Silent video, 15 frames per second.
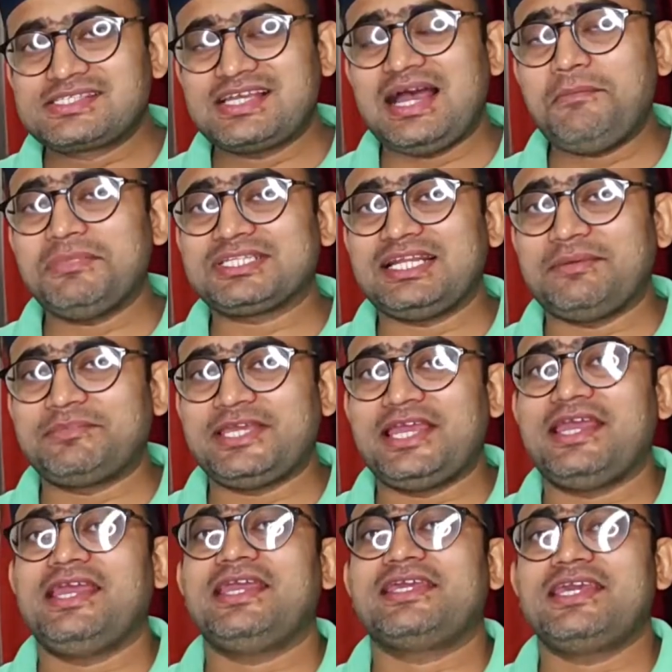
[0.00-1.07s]
इसका मतलब
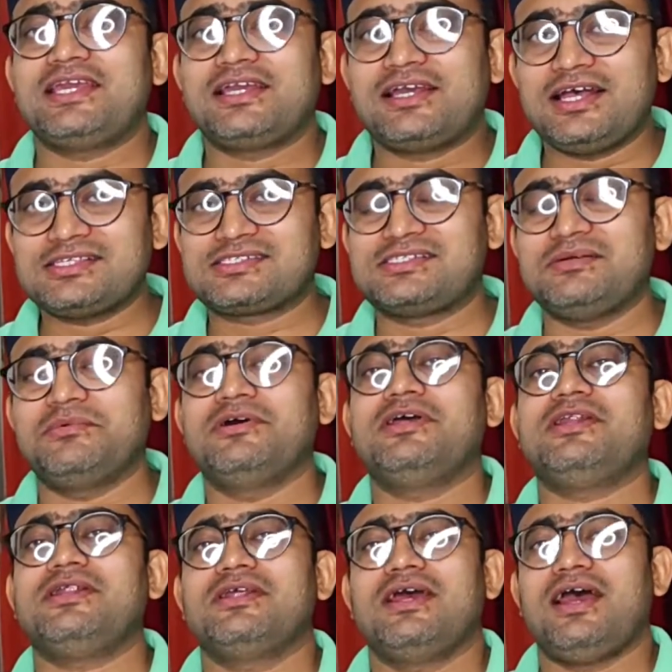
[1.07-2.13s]
यह है कि
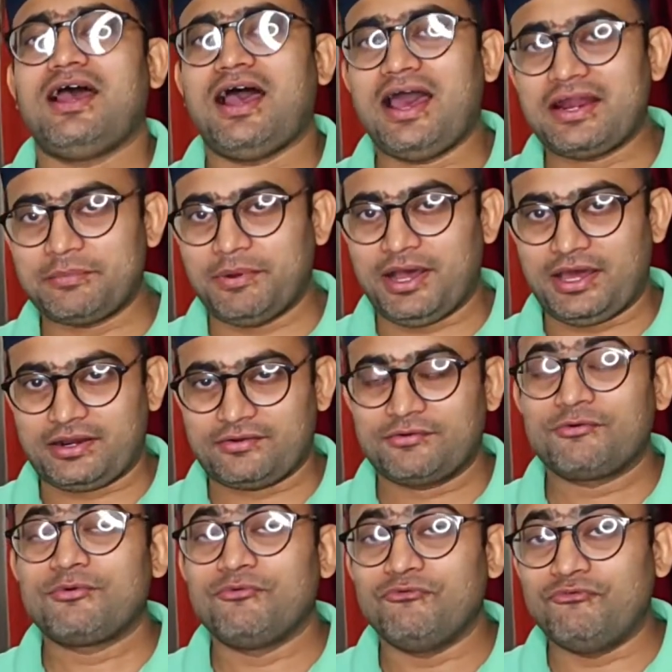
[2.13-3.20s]
कस्टमर हर
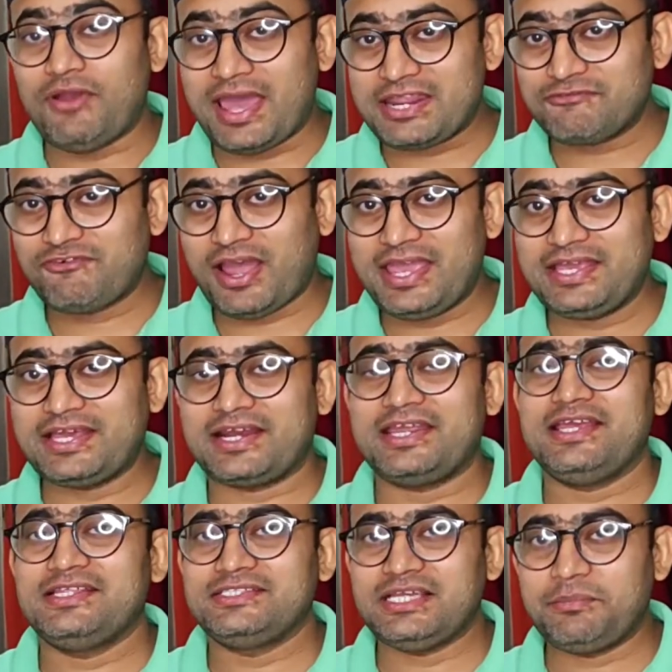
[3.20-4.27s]
बार वेरीफाई
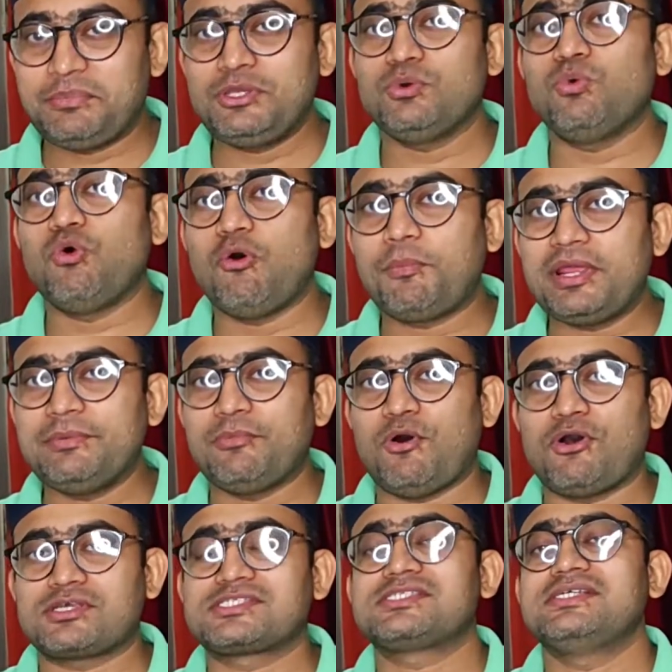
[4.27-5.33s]
करें जब भी ओपन
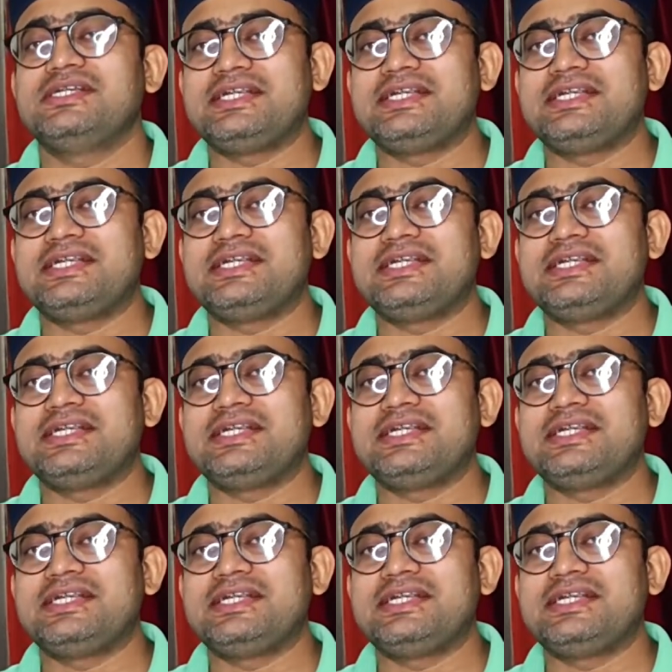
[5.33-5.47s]
बॉक्स